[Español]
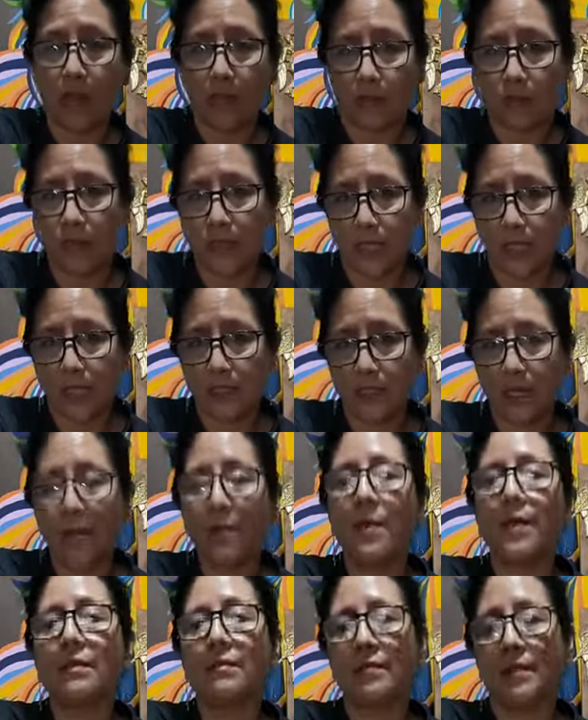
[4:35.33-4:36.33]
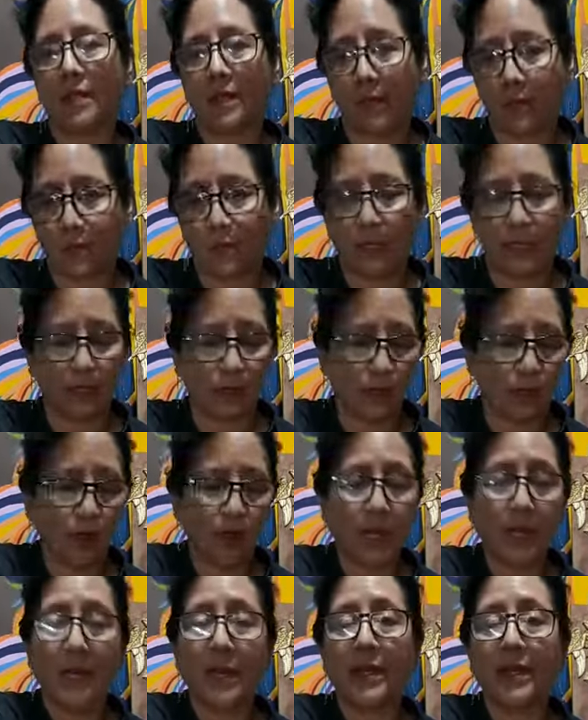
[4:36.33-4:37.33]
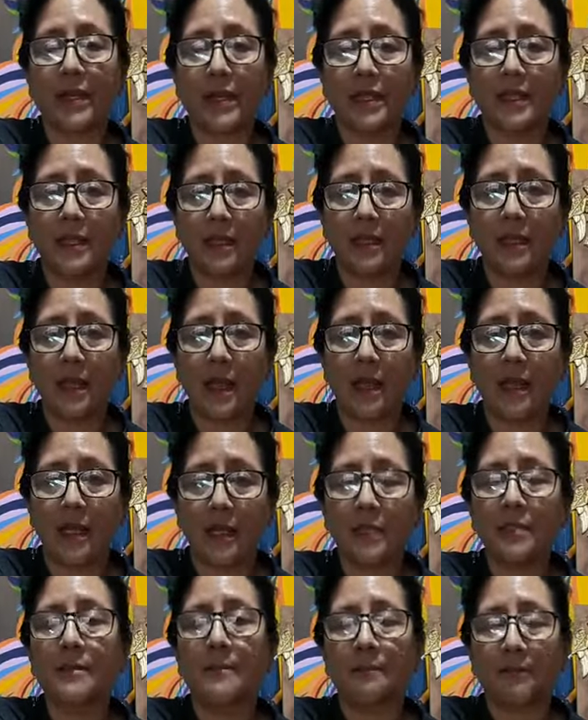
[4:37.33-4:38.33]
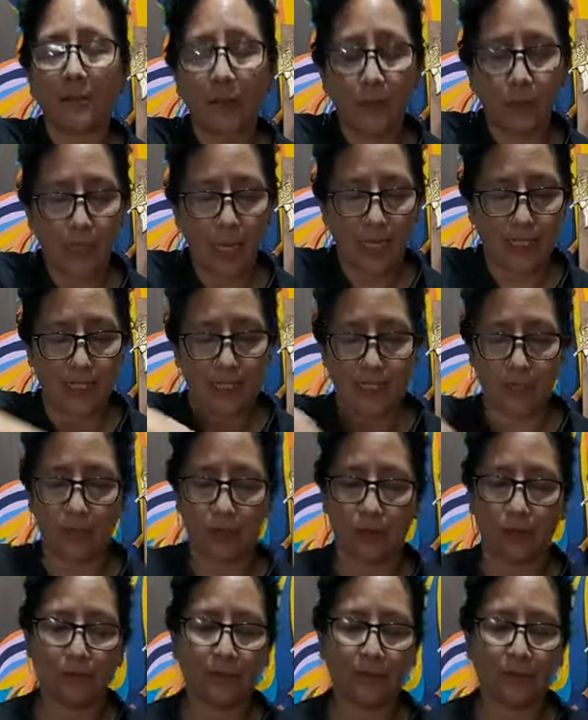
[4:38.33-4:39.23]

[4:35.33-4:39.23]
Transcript: Ustedes saben, repito, la resina es plástico.